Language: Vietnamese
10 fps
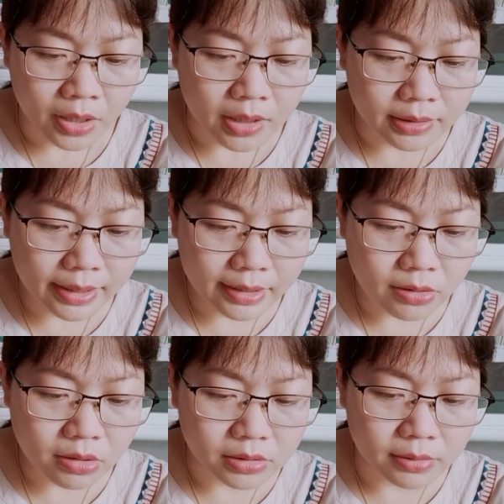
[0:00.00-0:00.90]
gần đây
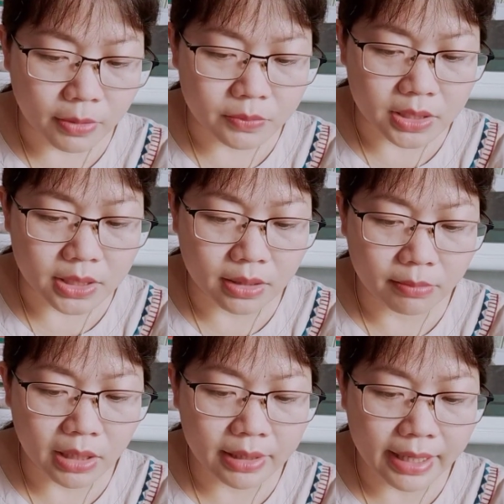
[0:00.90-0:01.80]
con ngựa bỗng trở
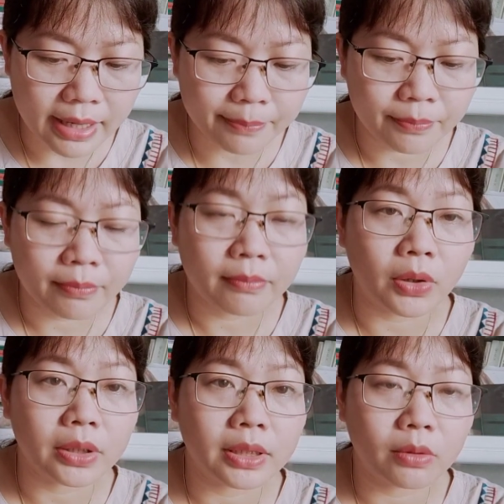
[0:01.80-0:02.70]
nên bất kham
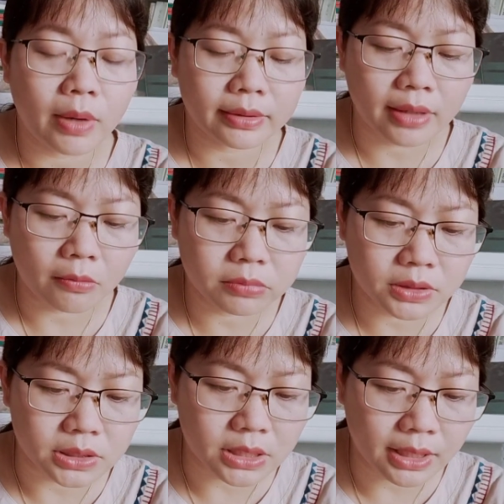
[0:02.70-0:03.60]
mỗi khi quan thống
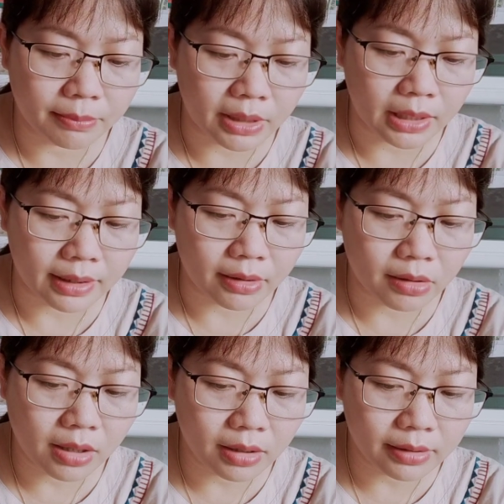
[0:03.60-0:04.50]
cưỡi lên mình là
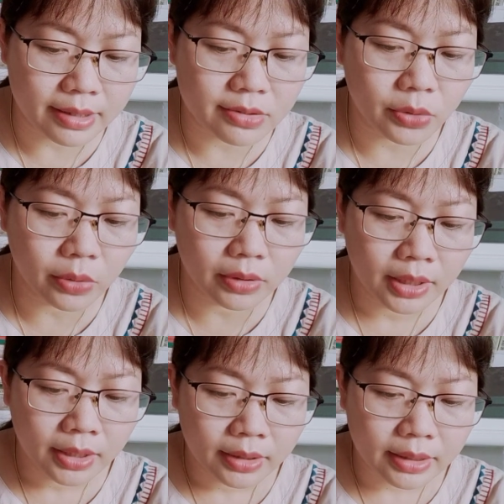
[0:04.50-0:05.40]
nó hất ngay xuống
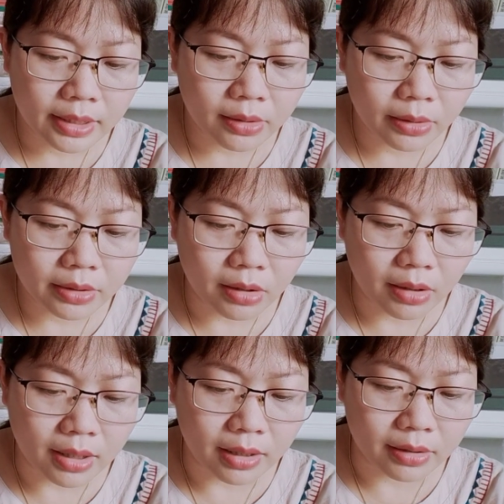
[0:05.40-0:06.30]
nghe nói
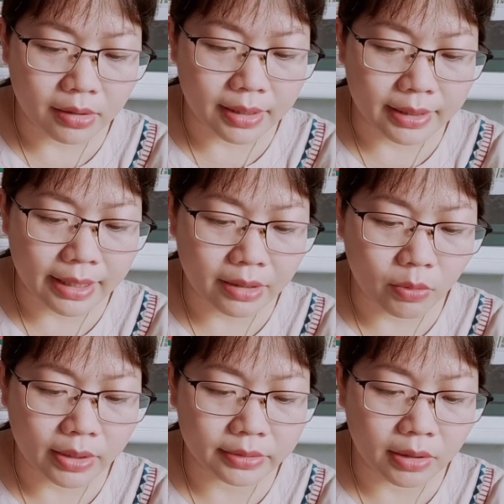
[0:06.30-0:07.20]
có lần nó đã
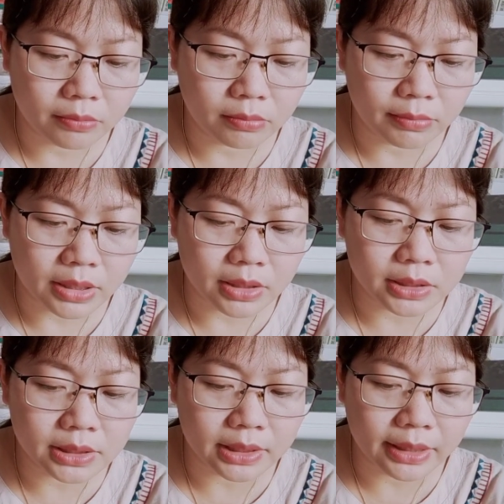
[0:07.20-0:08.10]
cắn quan thống bị
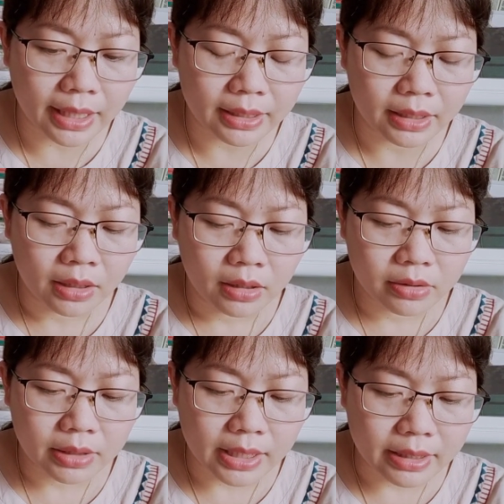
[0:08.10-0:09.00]
thương ở tay
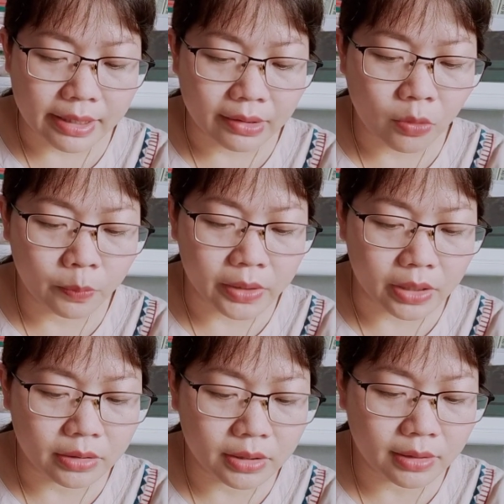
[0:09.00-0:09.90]
nó ngày càng hung
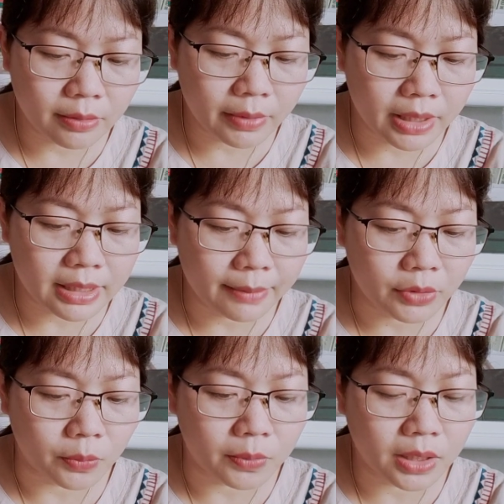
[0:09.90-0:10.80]
dữ nhưng không ai
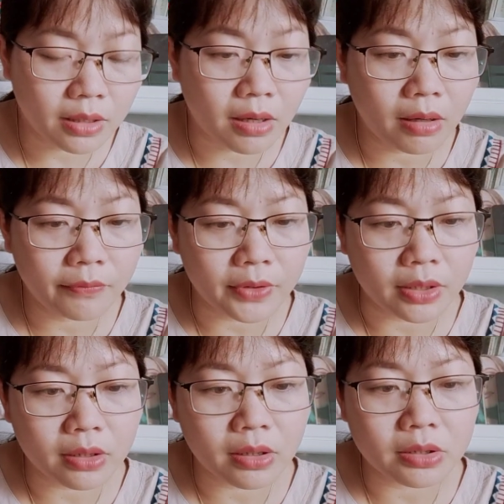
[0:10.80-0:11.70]
dám đụng đến nó vì
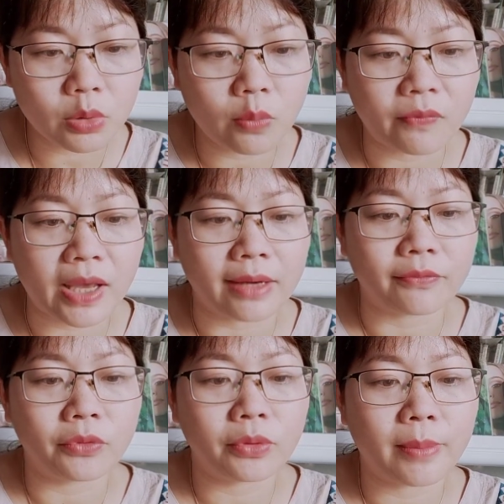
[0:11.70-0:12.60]
nó có chuông vàng
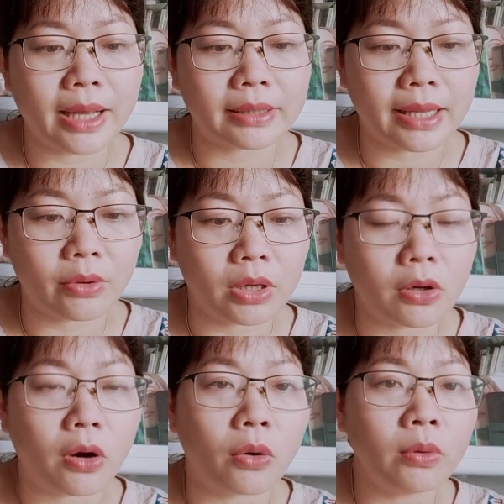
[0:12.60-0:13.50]
vua ban đeo ở
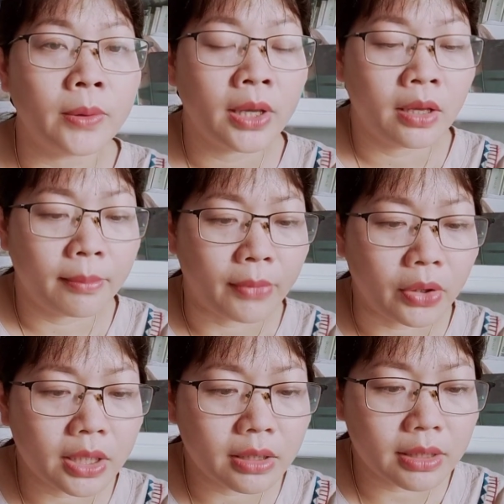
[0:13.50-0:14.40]
cổ
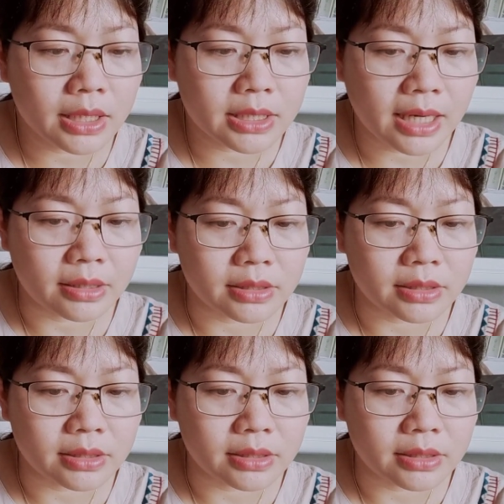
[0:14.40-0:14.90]
mỗi khi nó đi ra